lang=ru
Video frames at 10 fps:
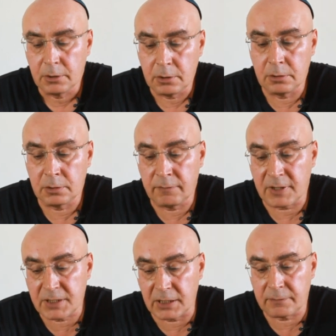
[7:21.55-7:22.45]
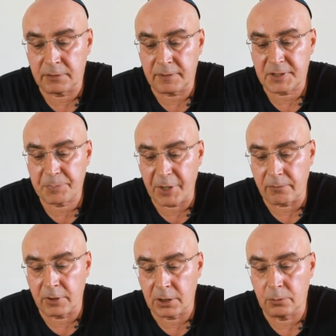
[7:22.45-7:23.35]
20-21
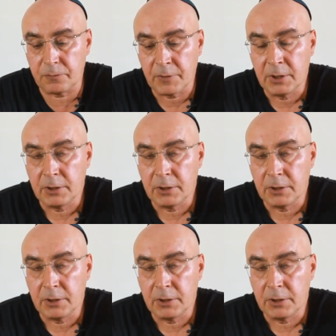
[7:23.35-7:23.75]
э, годов,